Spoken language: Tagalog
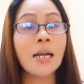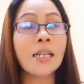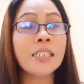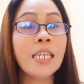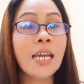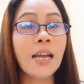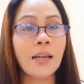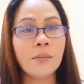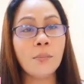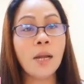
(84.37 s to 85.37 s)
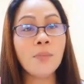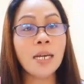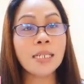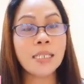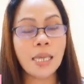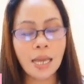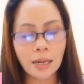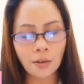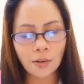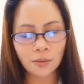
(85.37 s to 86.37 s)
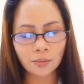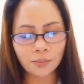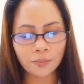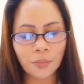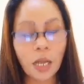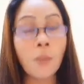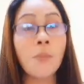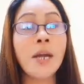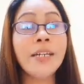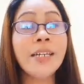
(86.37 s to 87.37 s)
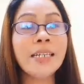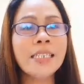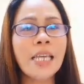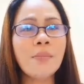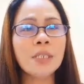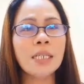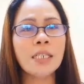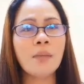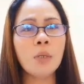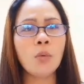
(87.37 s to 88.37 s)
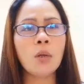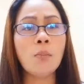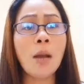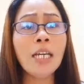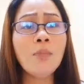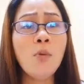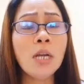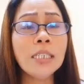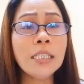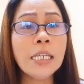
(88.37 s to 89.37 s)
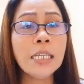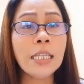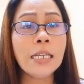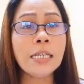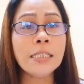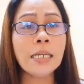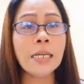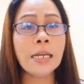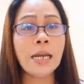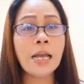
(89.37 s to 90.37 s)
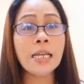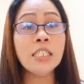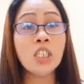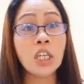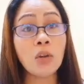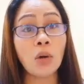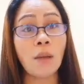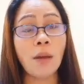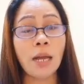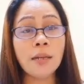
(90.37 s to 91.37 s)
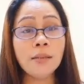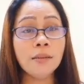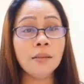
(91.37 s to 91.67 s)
Garcia, Ma'am Garcia, no? Mark Garcia, masasabi ko lang, bakit mo kasi tinitignan si Rina? Insecure ka ba?